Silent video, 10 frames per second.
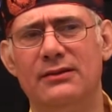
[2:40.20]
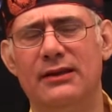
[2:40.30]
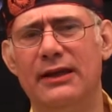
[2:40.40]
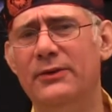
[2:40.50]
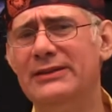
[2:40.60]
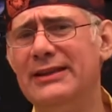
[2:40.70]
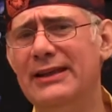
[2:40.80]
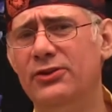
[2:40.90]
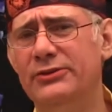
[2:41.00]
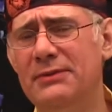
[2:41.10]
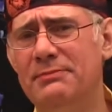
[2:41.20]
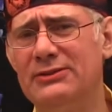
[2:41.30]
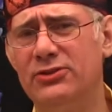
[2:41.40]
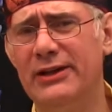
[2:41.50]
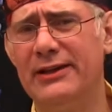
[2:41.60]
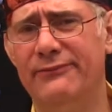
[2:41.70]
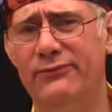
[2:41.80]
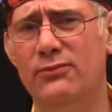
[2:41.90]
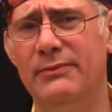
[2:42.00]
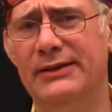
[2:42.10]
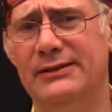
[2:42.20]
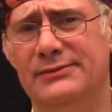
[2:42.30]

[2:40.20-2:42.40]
que, no esté donde hay personas que fumen,